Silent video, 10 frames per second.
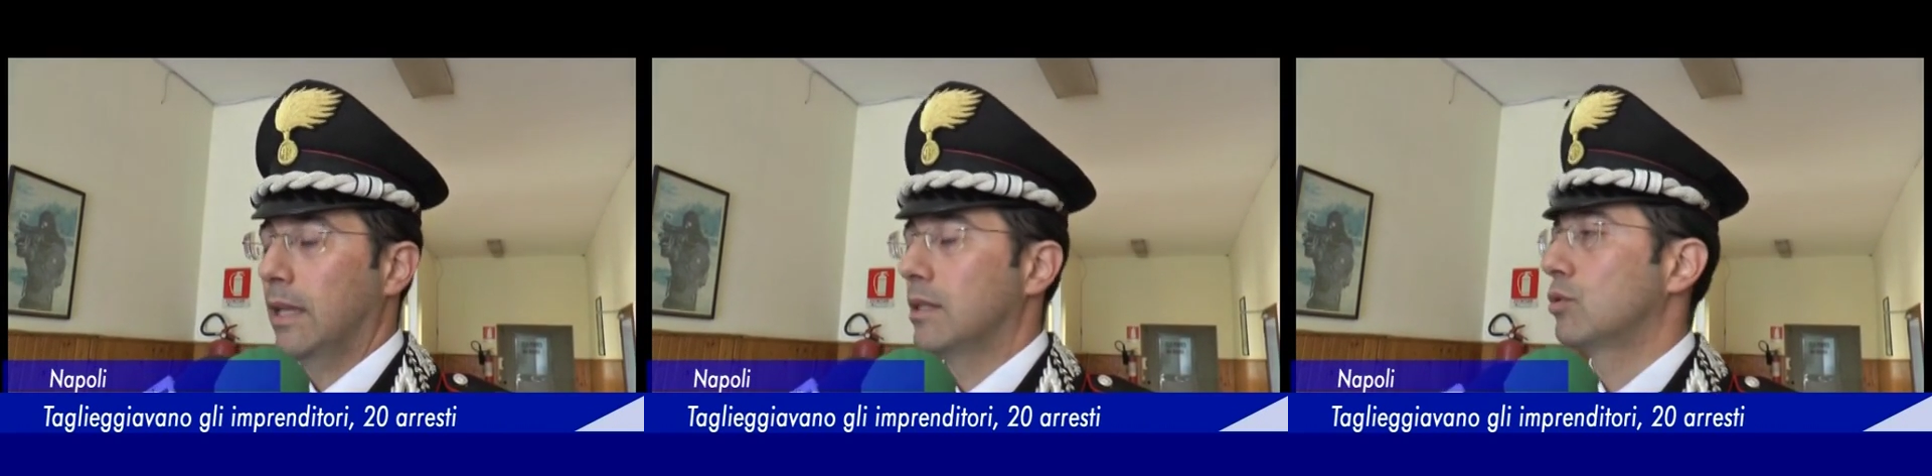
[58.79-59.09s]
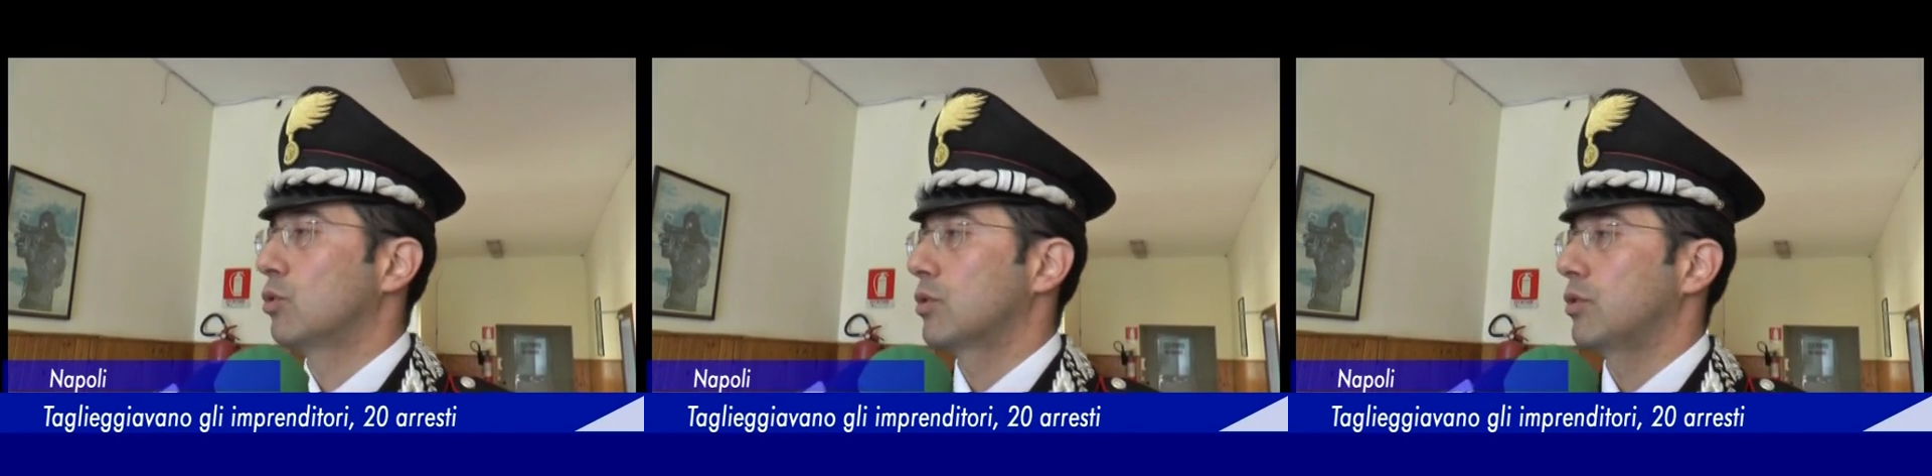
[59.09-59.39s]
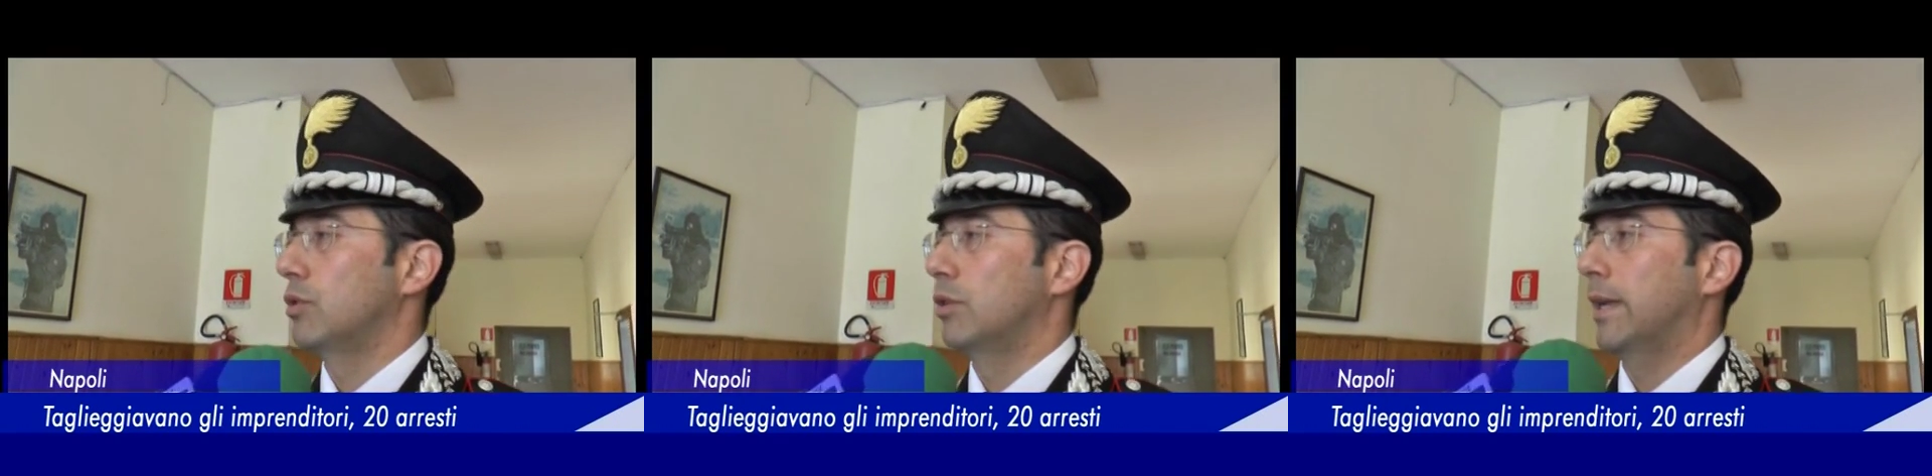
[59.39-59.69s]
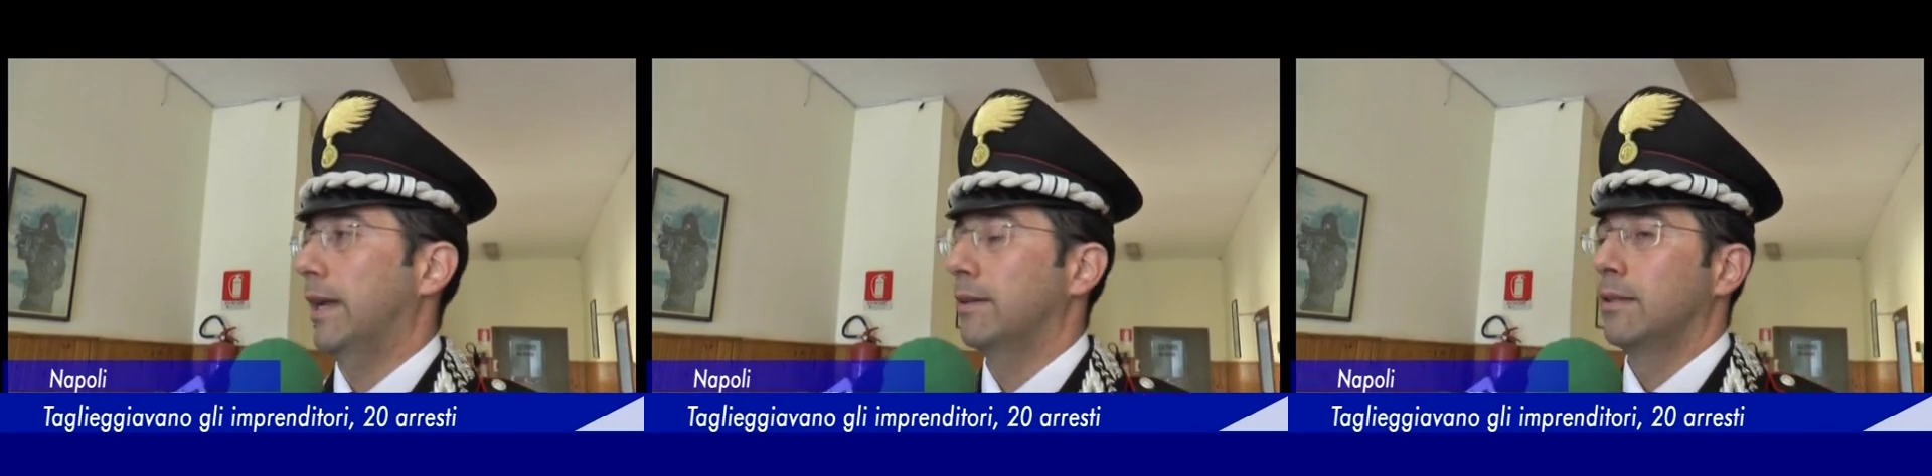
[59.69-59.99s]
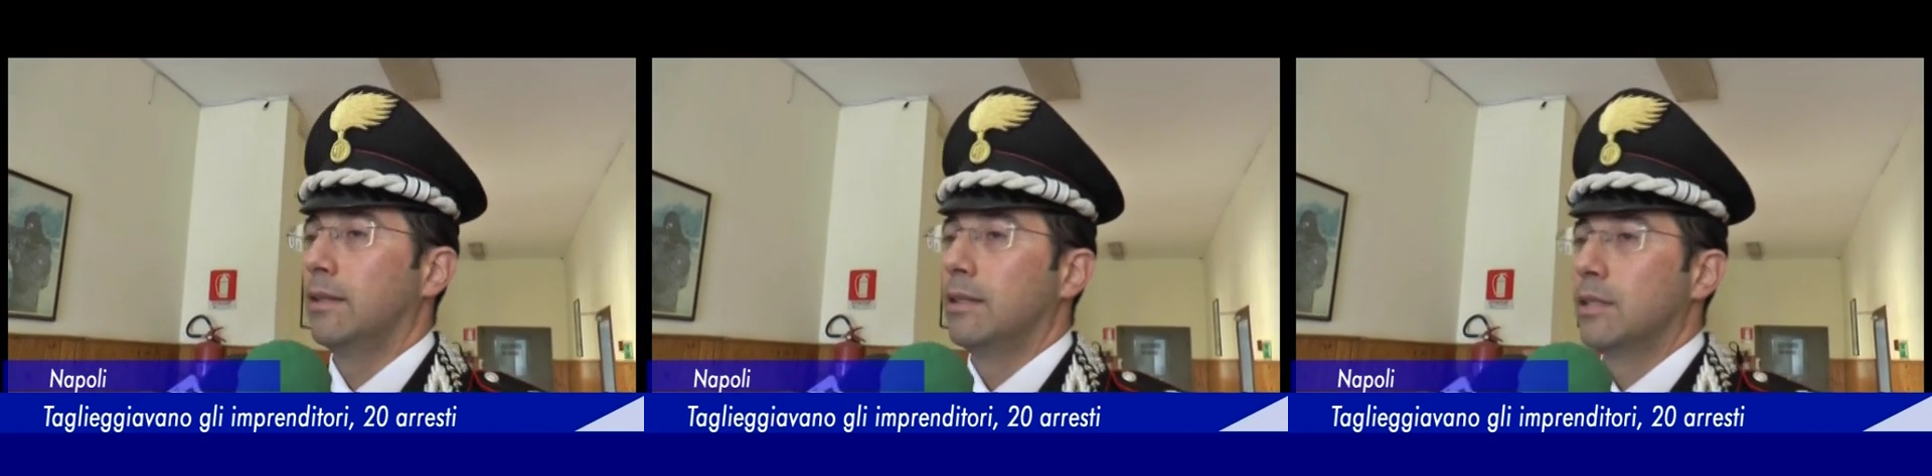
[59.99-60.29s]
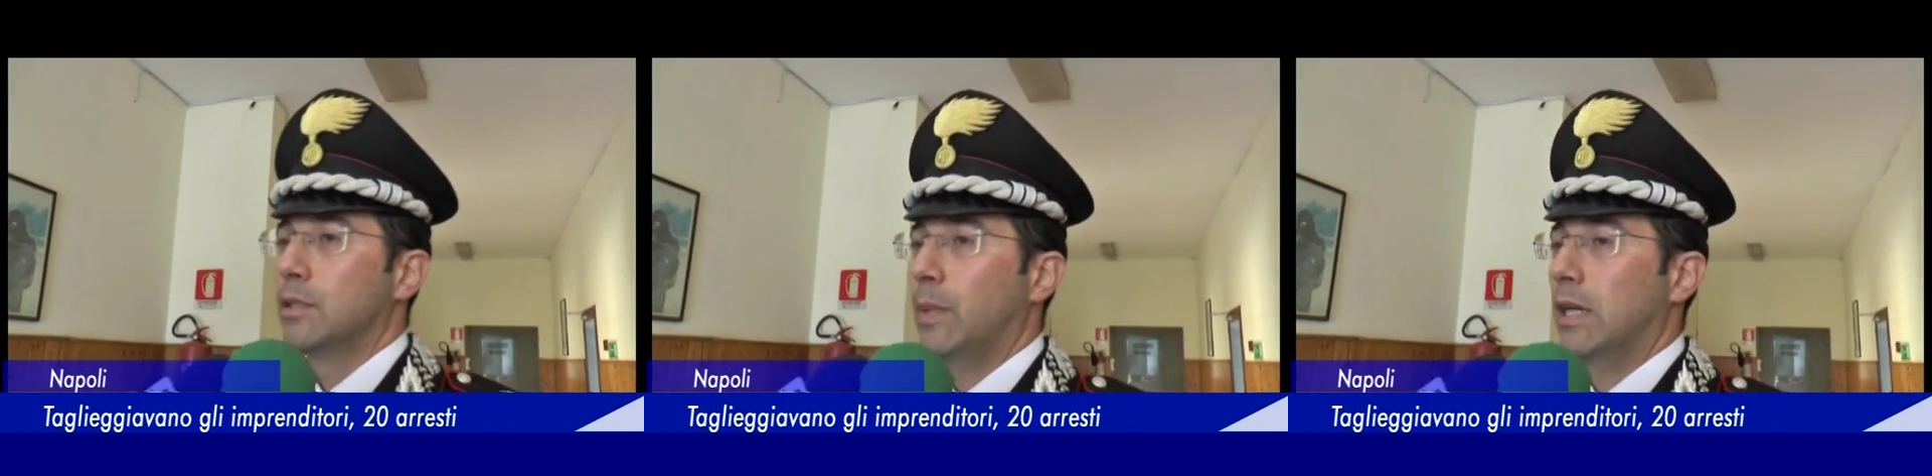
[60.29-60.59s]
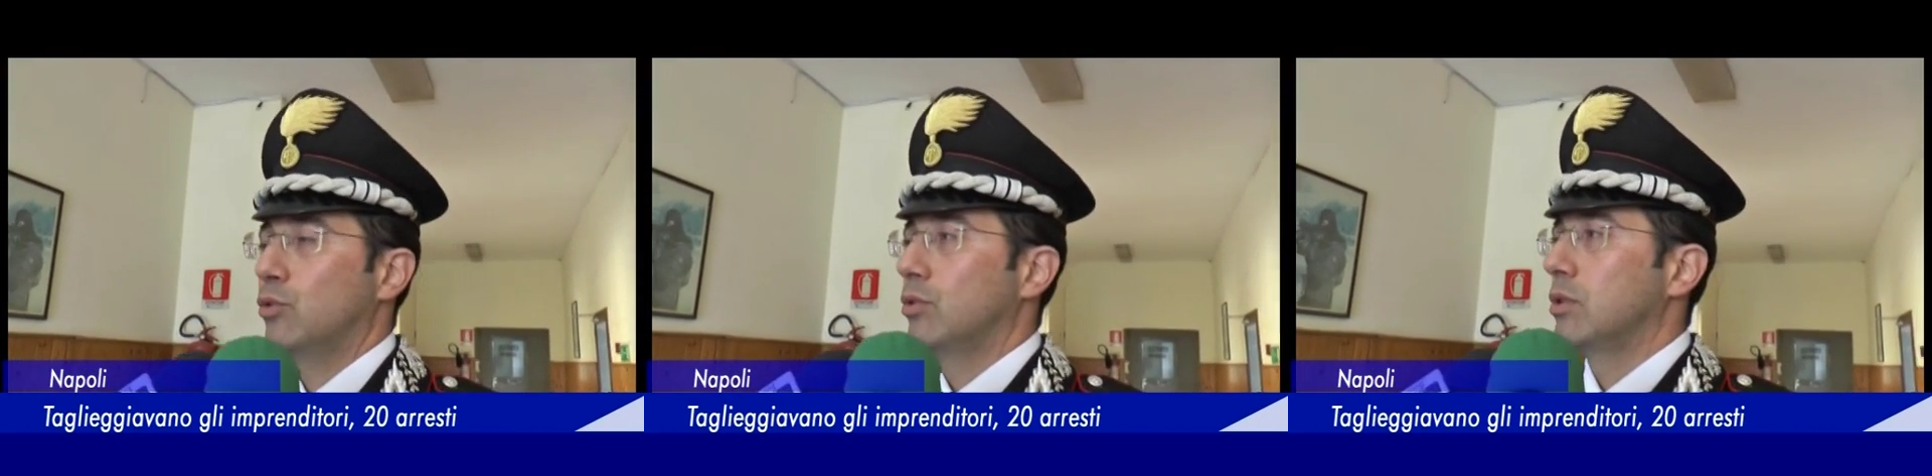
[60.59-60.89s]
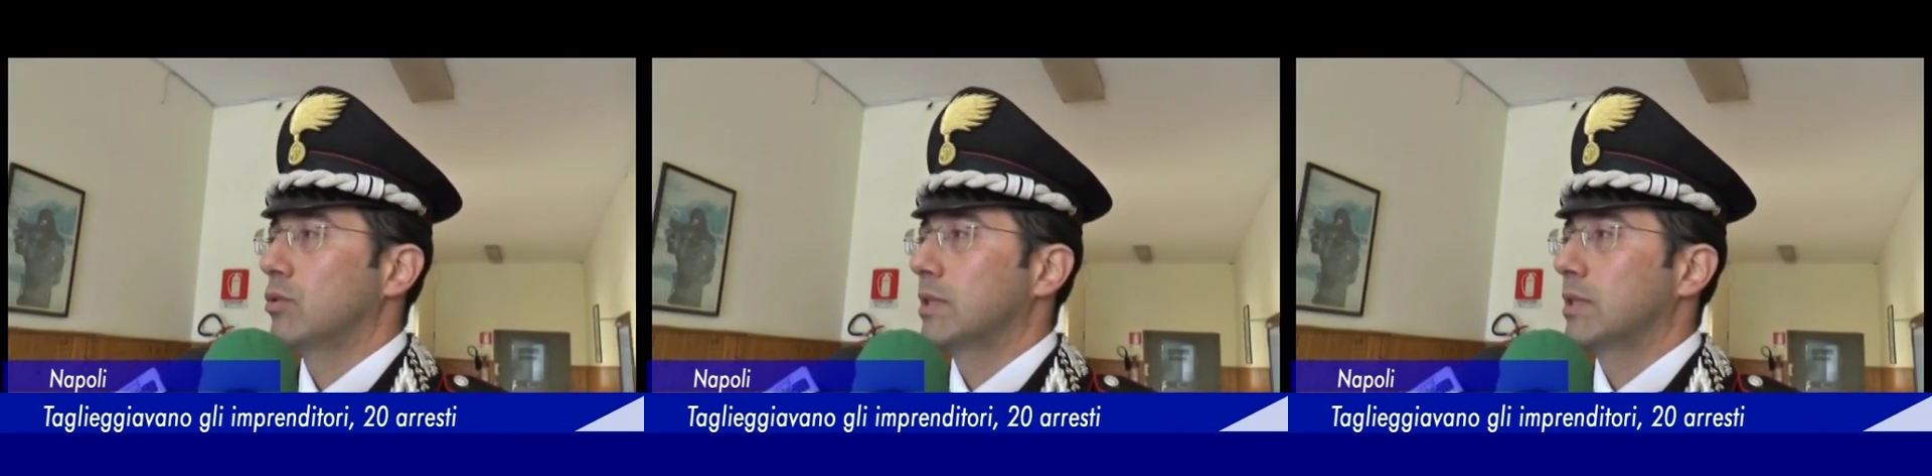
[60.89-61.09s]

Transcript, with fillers: estorsione, spaccio di